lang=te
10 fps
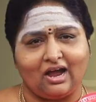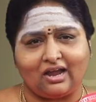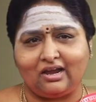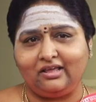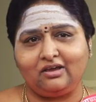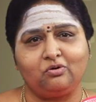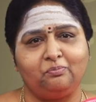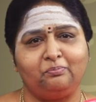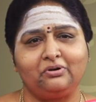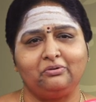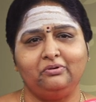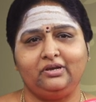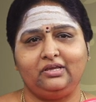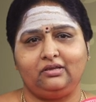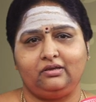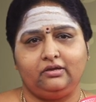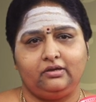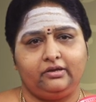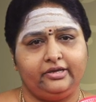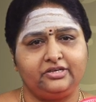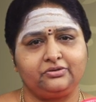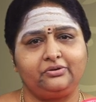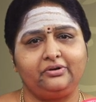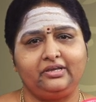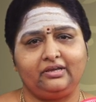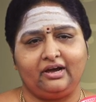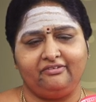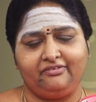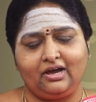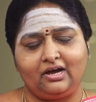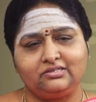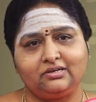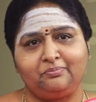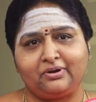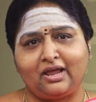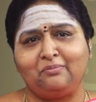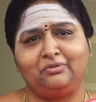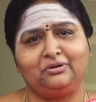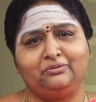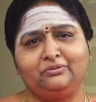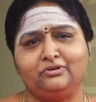అక్కడే కుప్పకూలి ఈశ్వరుని అవ్యాజ ప్రేమను